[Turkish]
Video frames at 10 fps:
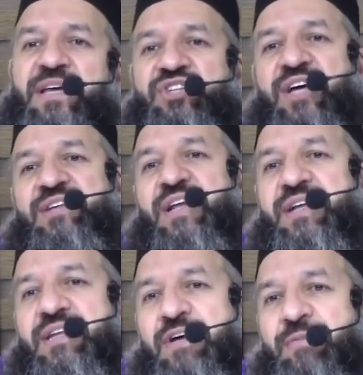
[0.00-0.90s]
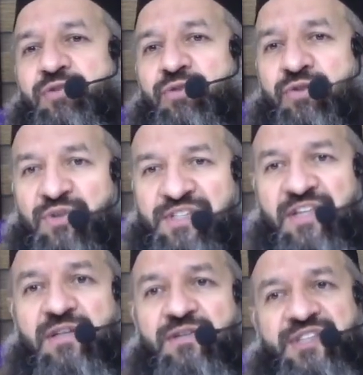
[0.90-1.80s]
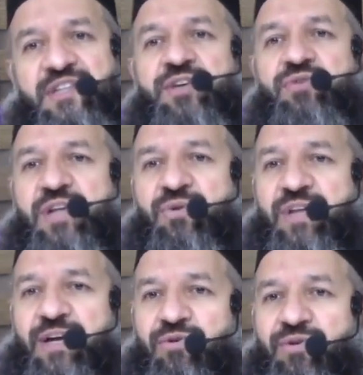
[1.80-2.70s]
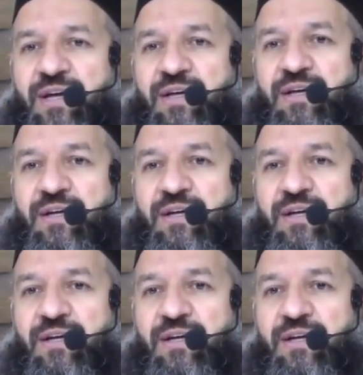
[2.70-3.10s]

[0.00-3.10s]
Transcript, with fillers: yaşantılarına devam ediyor. Rızık, rızıklanıyorlar onlar da orada.